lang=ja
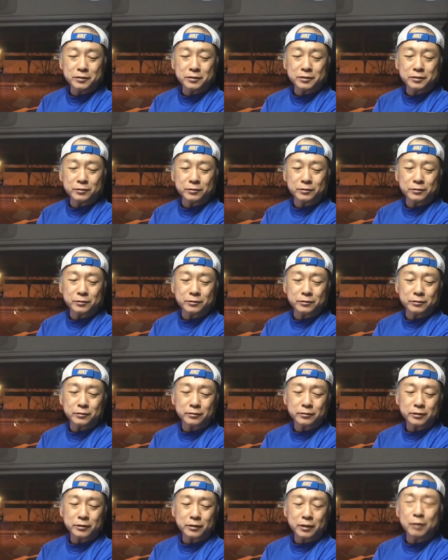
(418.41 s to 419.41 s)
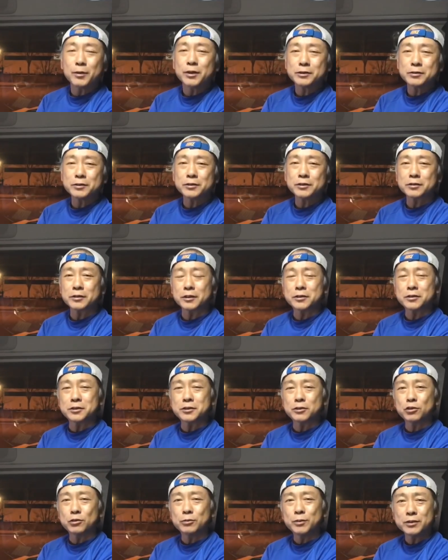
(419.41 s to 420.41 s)
その、アマチュアですから
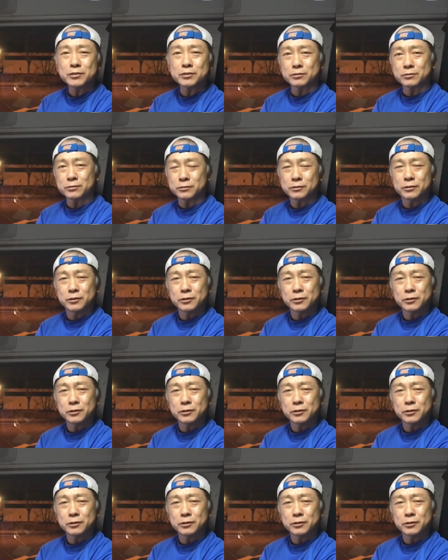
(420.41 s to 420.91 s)
自己満足